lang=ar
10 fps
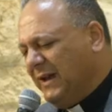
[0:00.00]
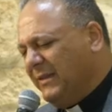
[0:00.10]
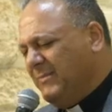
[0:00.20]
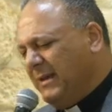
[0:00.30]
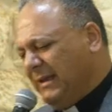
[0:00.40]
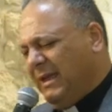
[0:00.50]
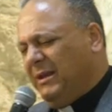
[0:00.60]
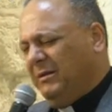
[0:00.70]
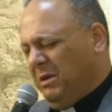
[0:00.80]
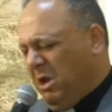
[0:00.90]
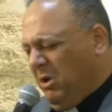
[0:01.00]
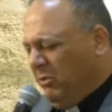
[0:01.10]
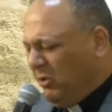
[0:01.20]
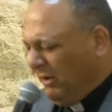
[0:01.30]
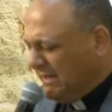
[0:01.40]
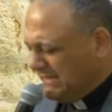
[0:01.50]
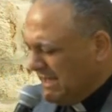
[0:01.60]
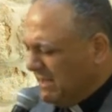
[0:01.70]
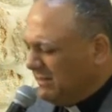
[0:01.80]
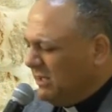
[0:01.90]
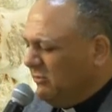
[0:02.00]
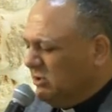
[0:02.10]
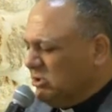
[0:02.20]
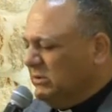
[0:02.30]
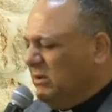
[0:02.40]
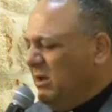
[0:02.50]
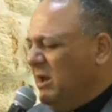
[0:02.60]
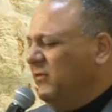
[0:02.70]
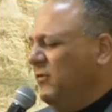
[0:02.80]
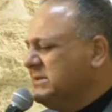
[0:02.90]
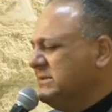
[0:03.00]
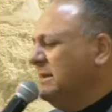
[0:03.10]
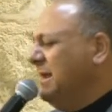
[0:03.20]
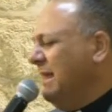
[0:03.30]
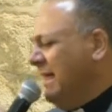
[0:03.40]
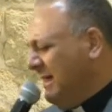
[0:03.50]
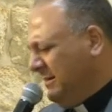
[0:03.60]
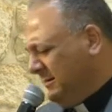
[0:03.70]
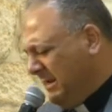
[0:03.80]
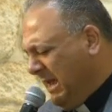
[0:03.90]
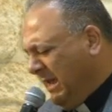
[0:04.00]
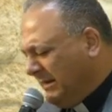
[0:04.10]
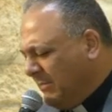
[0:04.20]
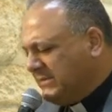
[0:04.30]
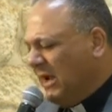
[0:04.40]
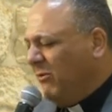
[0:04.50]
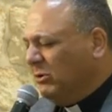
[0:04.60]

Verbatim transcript: هذا المكان ونعلن سيادتك وسلطانك في وسطنا الآن تمسح